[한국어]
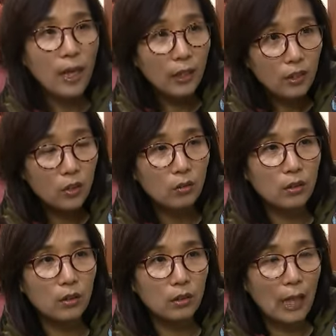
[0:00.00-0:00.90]

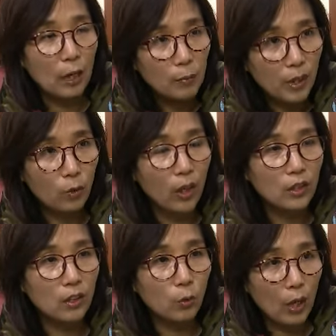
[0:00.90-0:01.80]
행정을 낭비하고
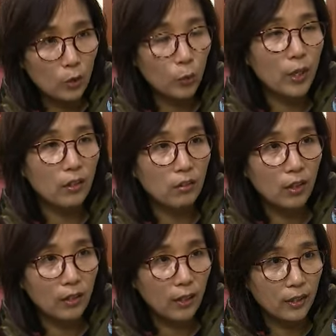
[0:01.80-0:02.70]
행정을 과소비하는
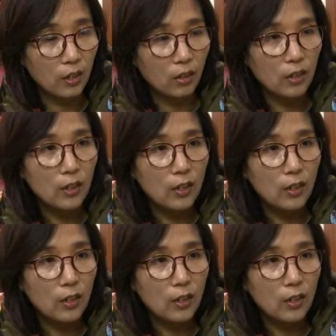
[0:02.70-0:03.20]
것에 대해서